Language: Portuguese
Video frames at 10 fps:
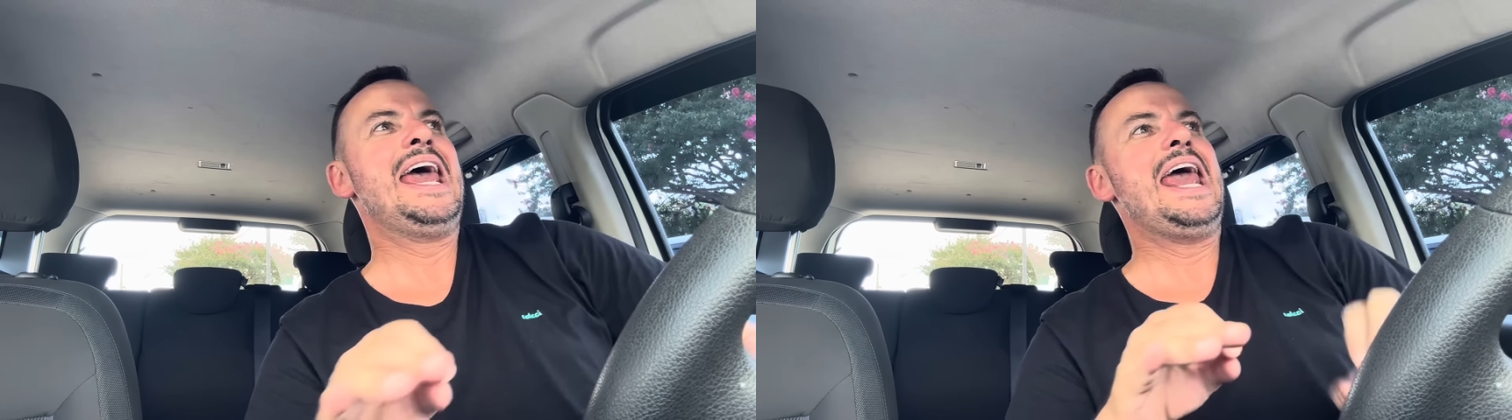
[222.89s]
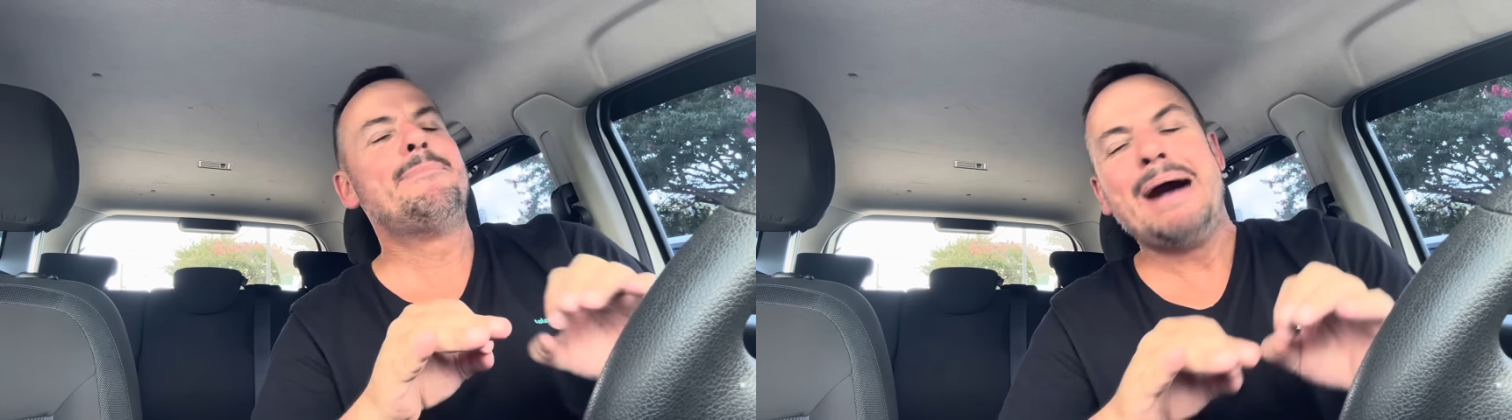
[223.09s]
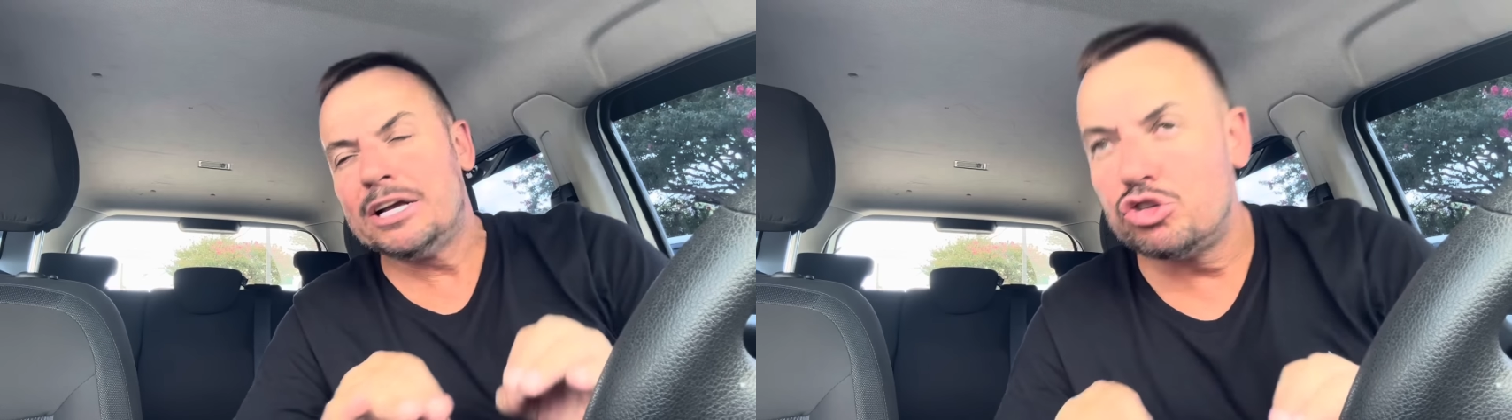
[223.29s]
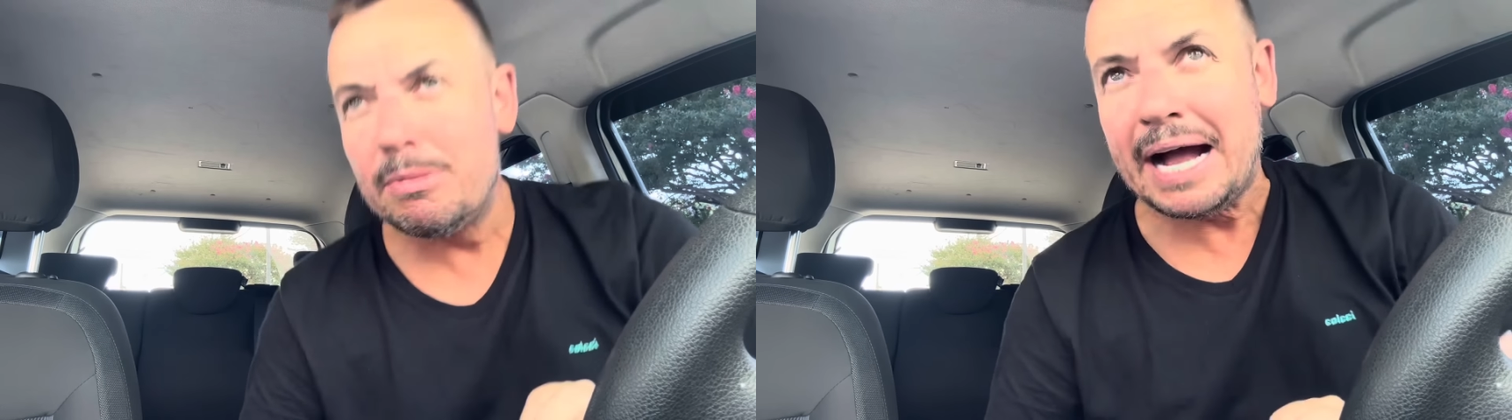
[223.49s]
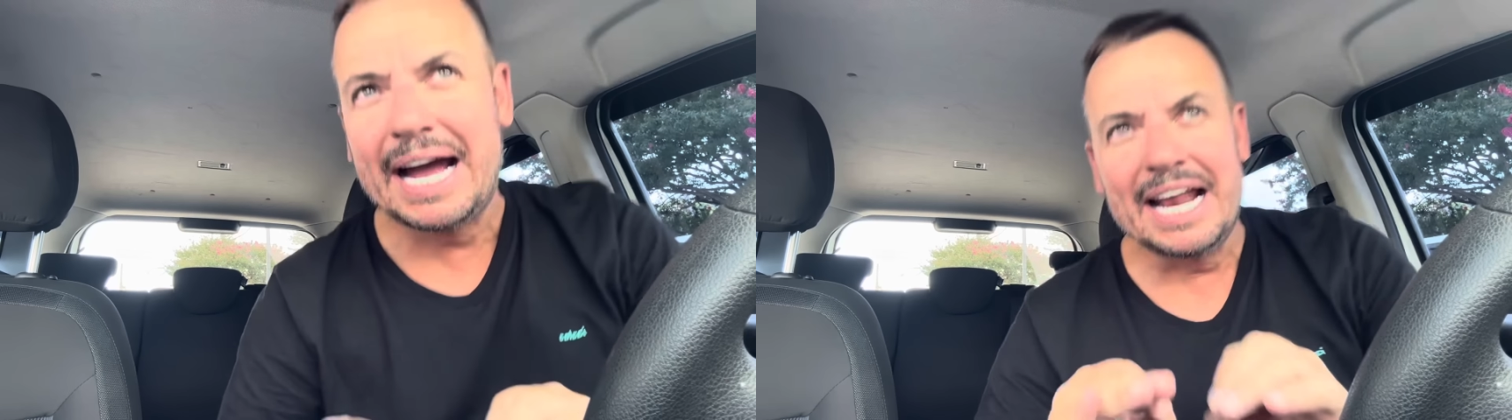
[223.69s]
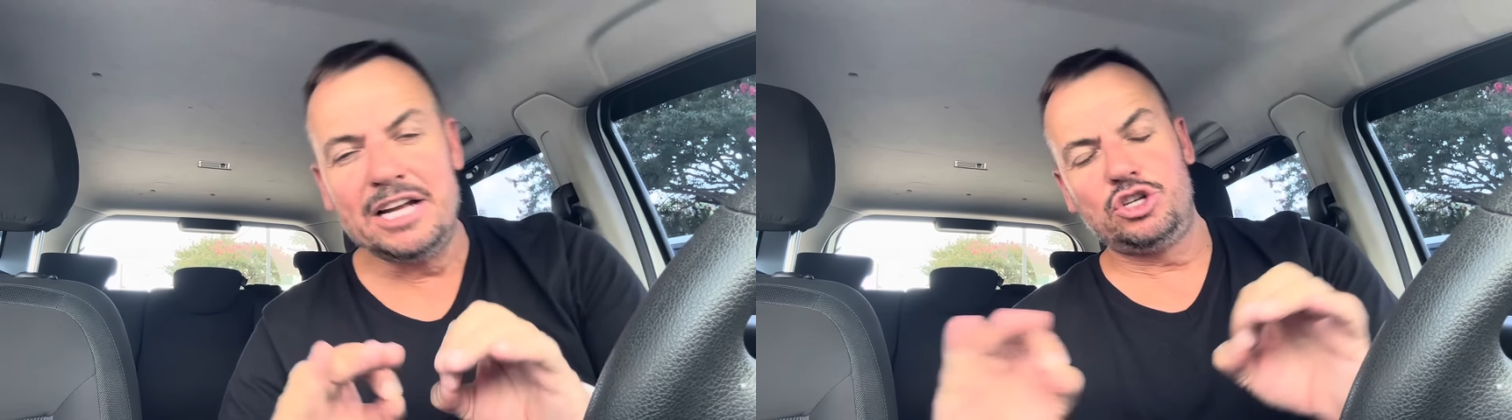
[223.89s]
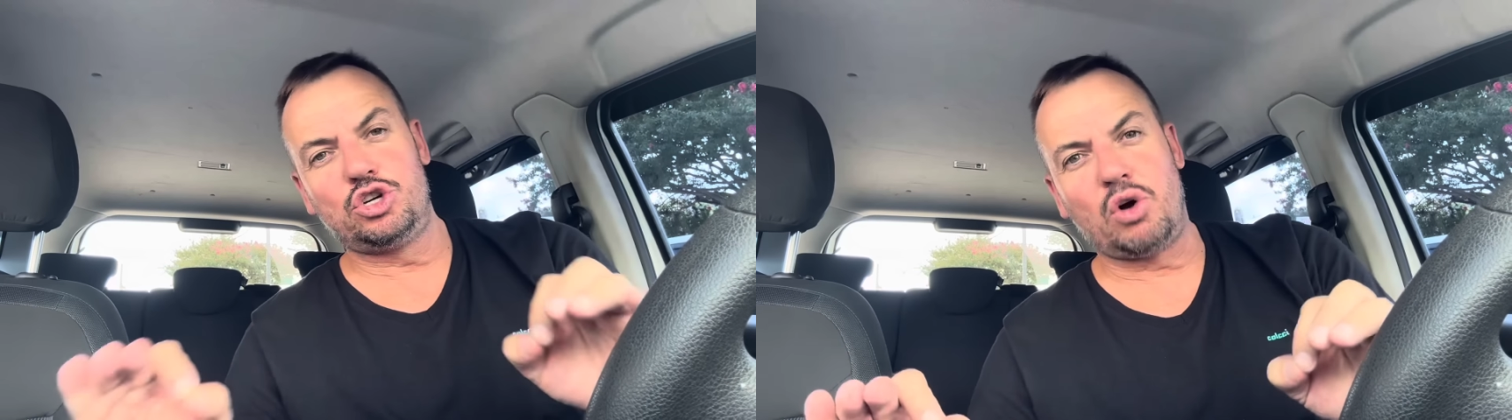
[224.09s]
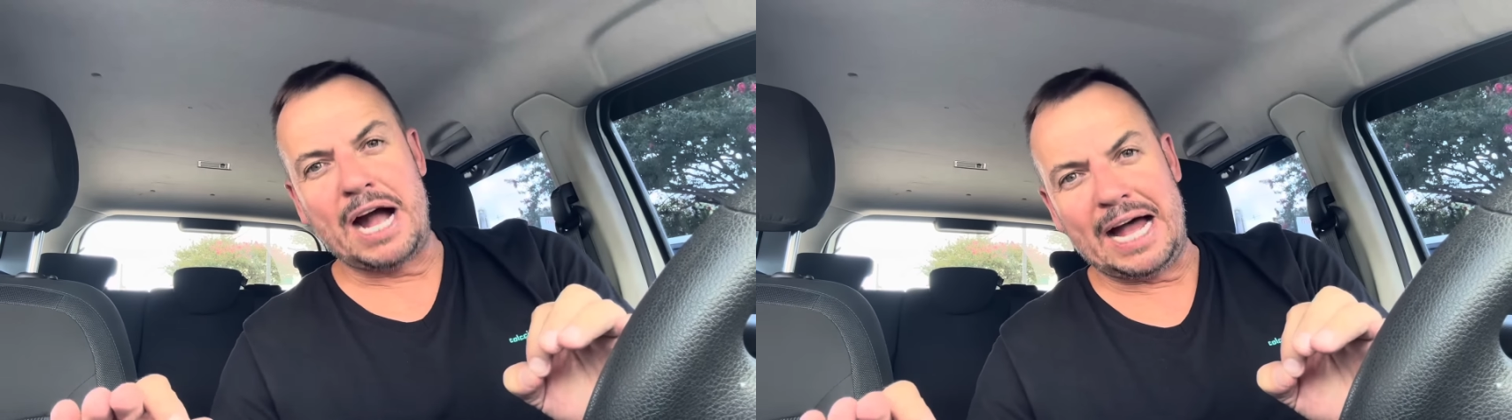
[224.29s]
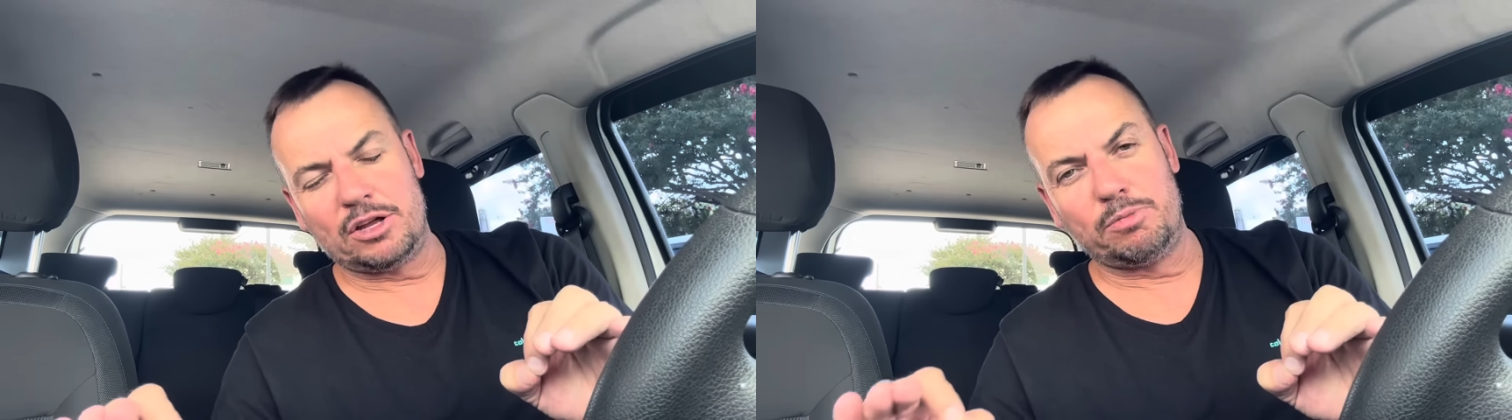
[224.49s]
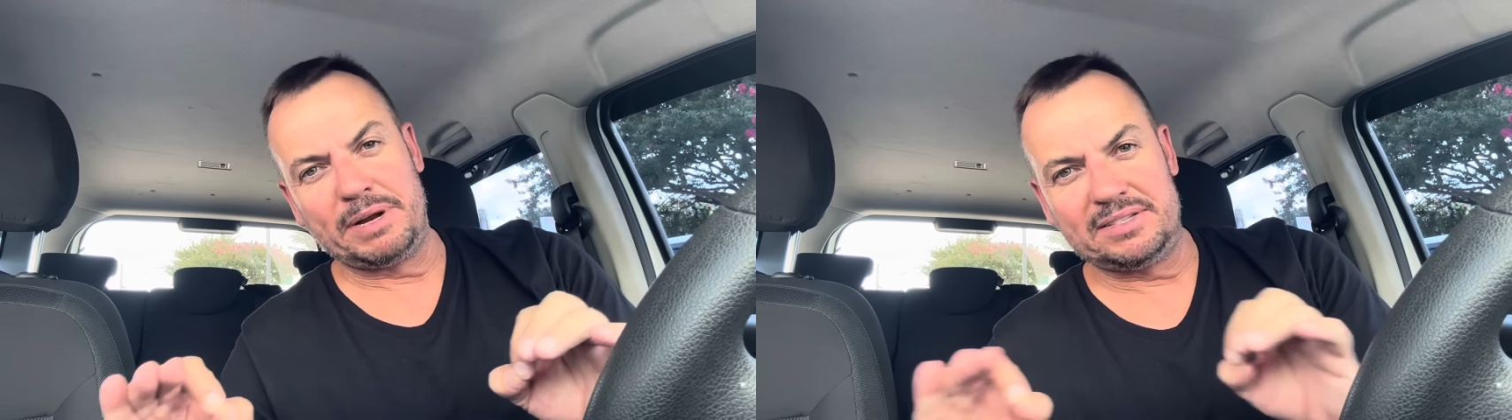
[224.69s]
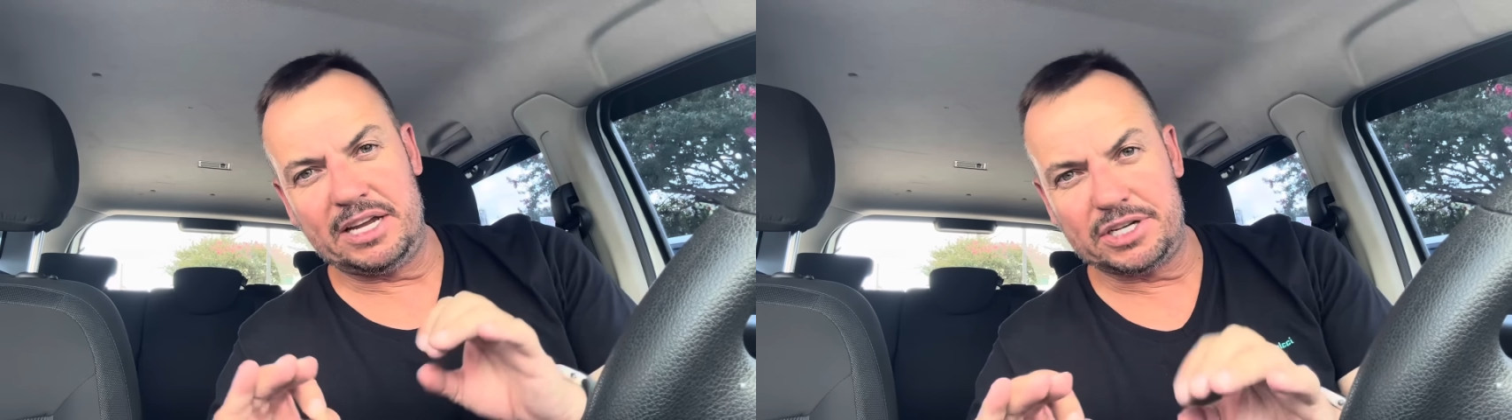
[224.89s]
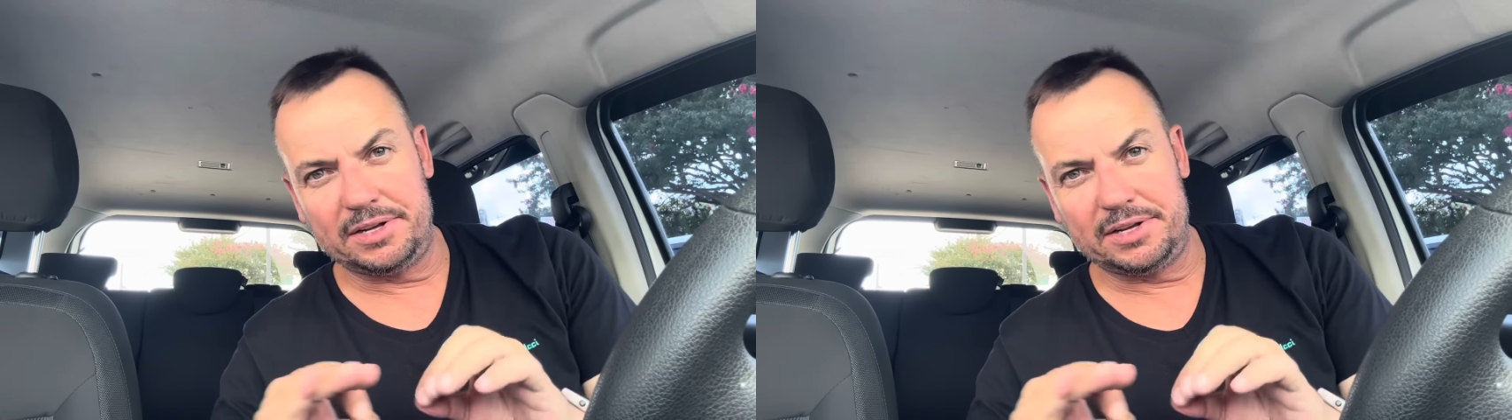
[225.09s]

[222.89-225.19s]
É mais uma grande jogada do presidente